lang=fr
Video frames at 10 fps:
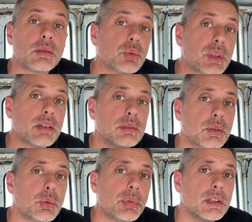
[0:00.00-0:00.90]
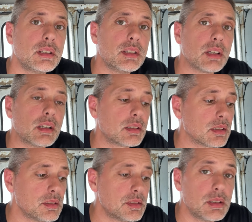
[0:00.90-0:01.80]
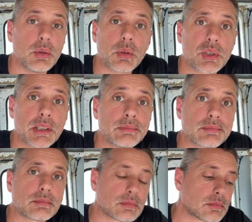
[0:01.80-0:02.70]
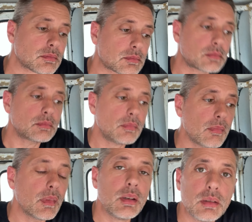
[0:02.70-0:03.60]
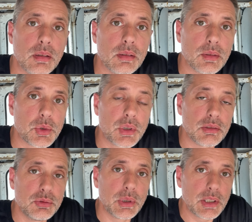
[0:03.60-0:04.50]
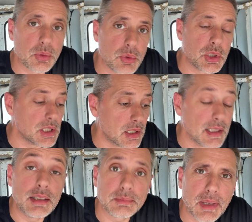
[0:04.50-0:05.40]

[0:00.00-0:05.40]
Donc avant de te parler des caractéristiques de l'engin, euh, je t'avouerai que j'ai la dalle.